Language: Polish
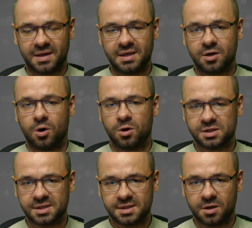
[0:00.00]
Tak
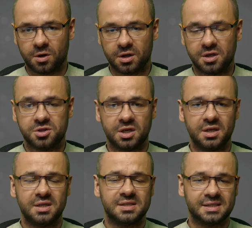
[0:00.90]
oksysteroli,
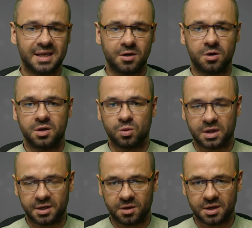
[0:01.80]
czyli steroli
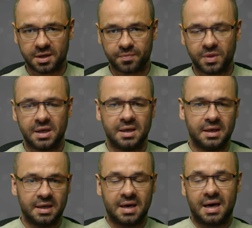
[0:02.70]
utlenionych.
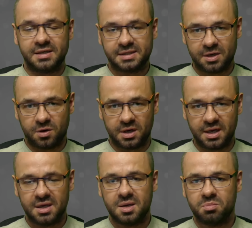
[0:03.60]
A
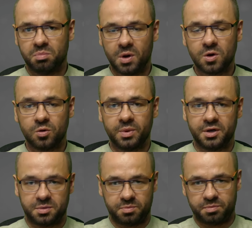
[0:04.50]
sterole mogą
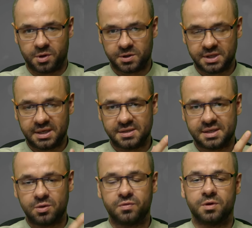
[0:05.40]
być pochodzenia
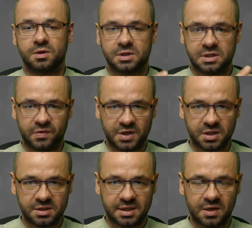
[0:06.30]
zarówno
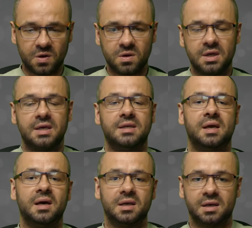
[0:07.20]
zwierzęcego,
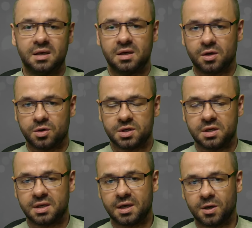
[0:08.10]
jak i
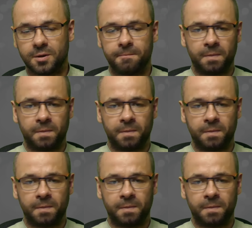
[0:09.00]
roślinnego.